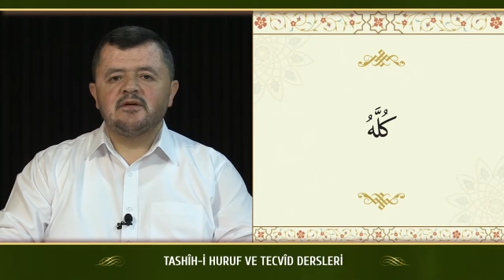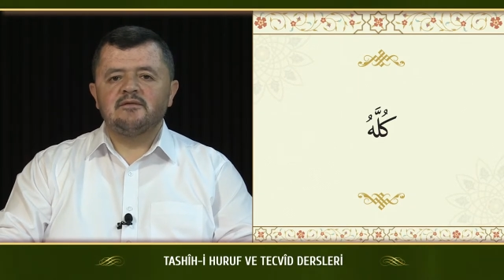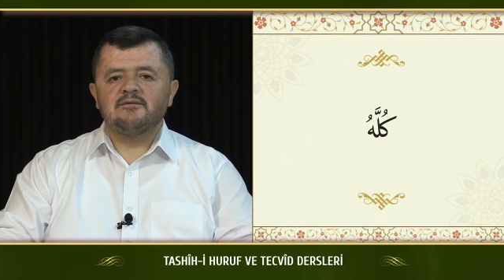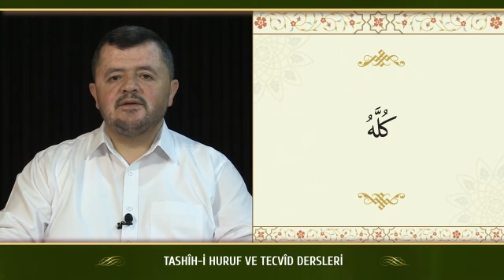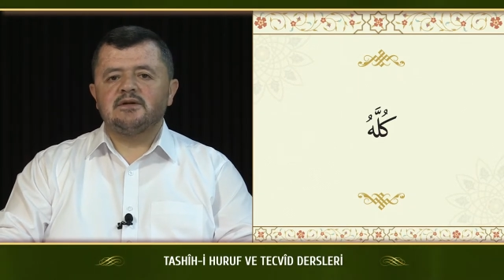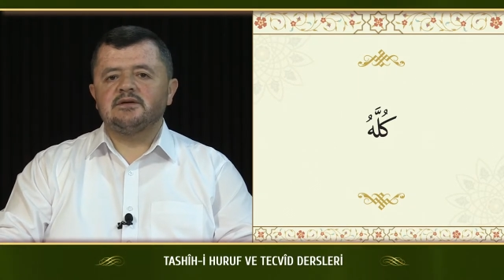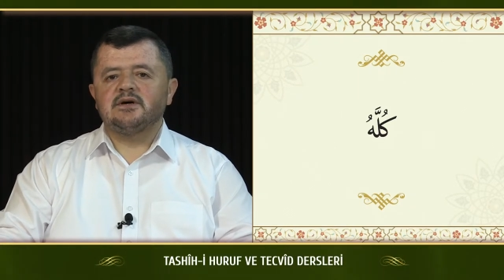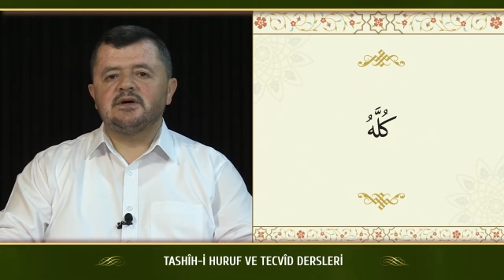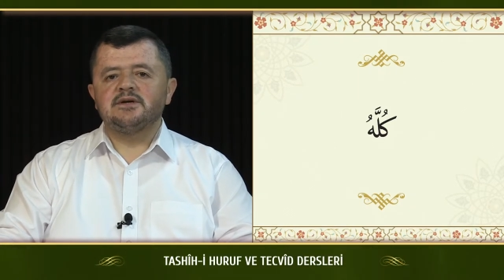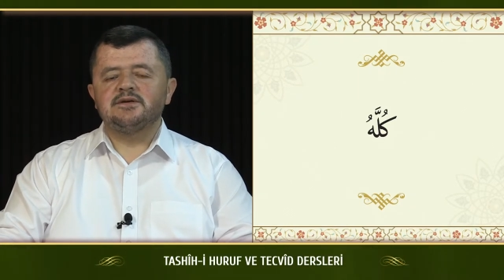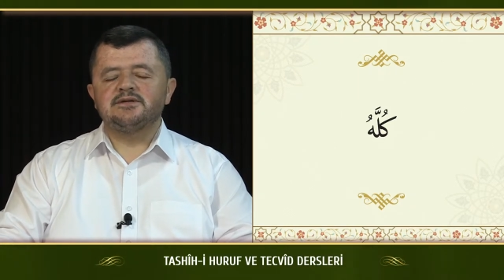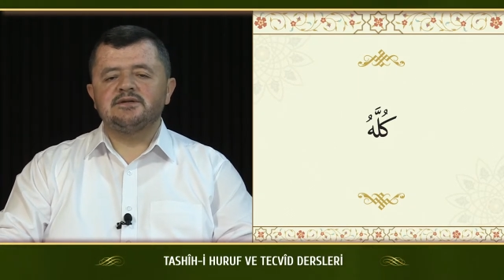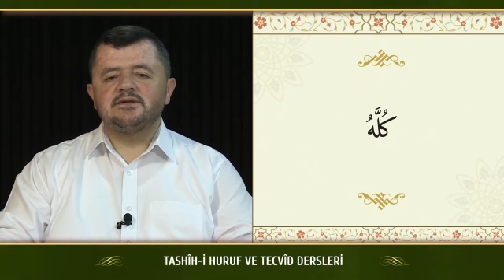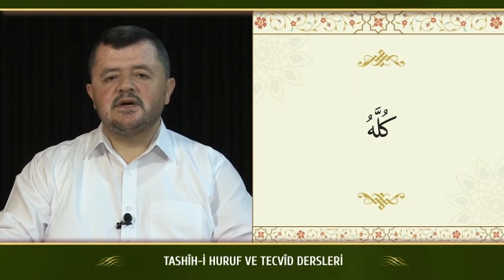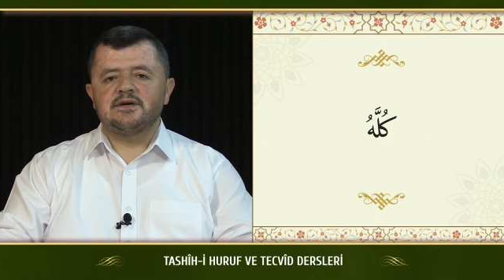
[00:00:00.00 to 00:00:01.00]
fetha
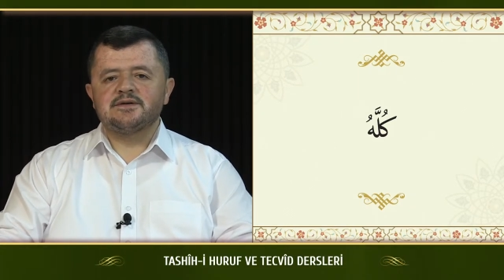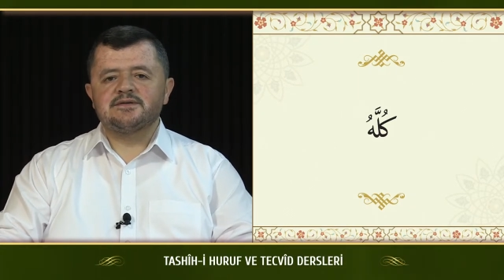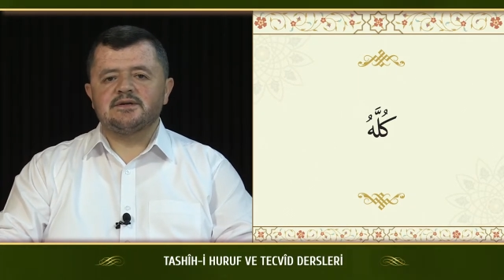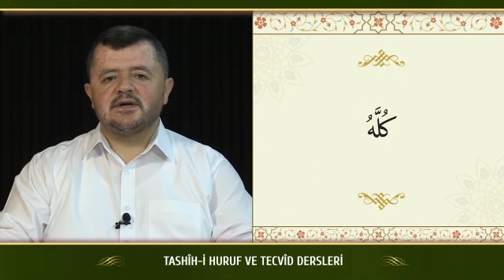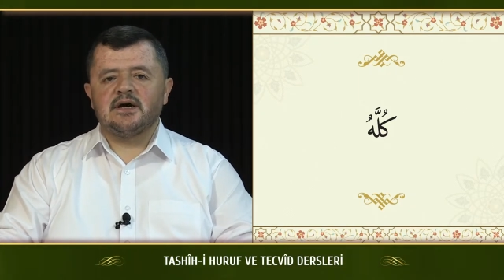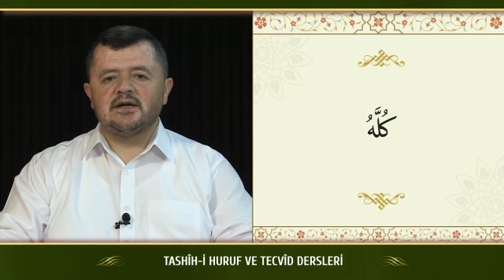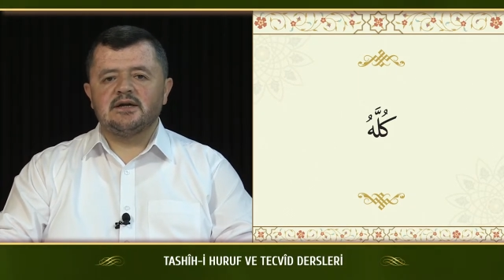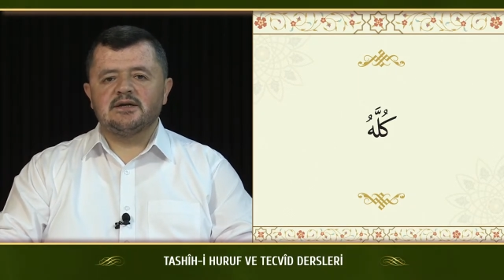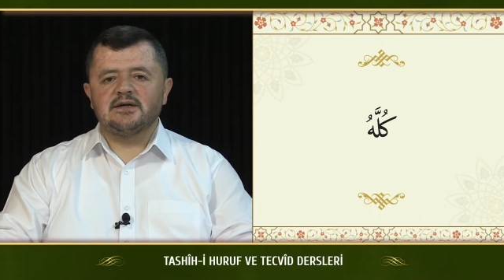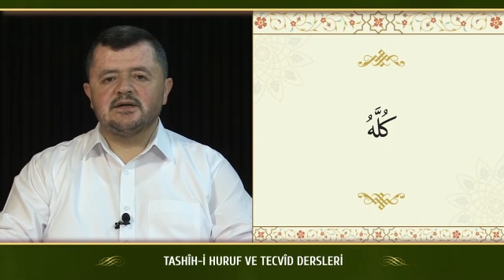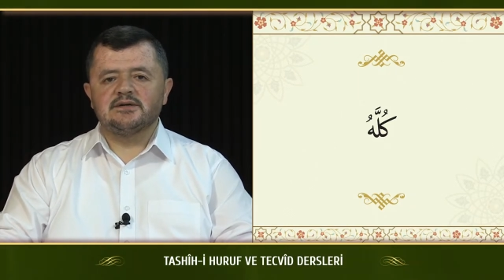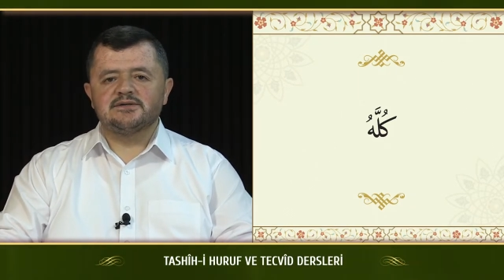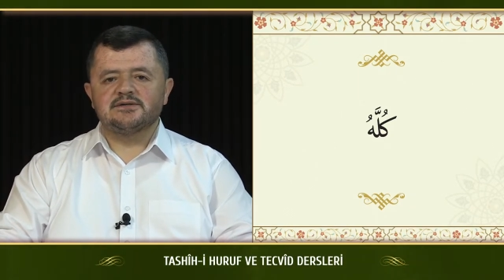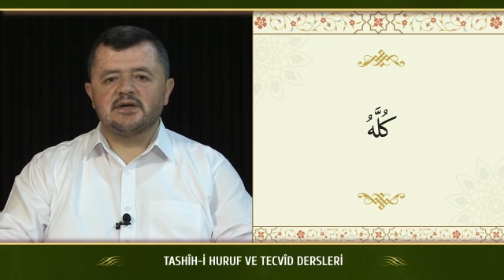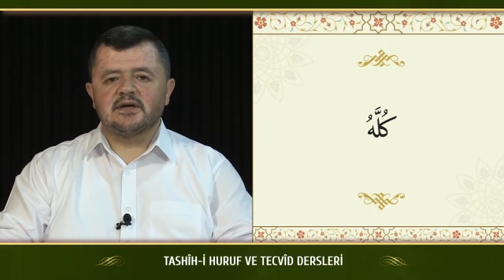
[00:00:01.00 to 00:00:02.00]
için hazır hale
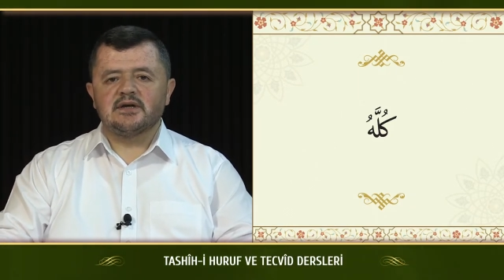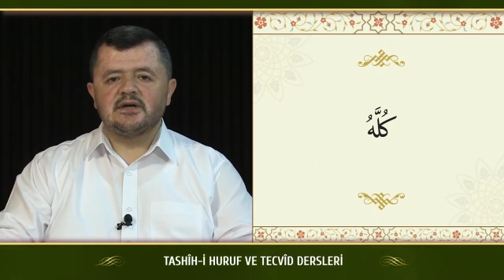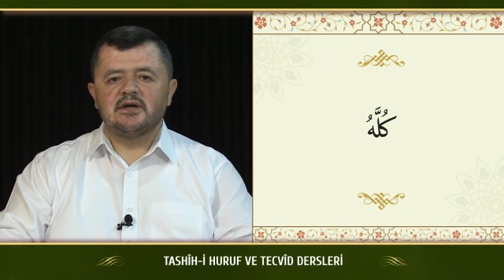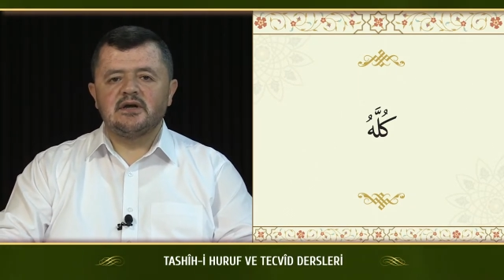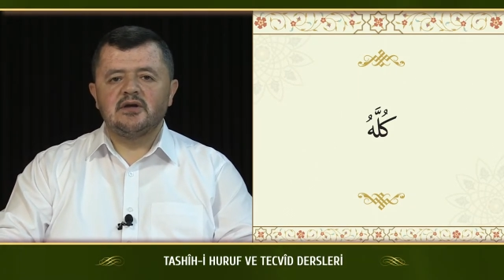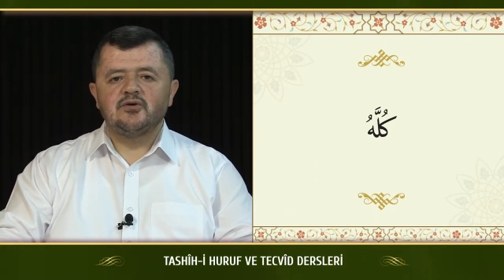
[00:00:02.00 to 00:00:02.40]
gelecek.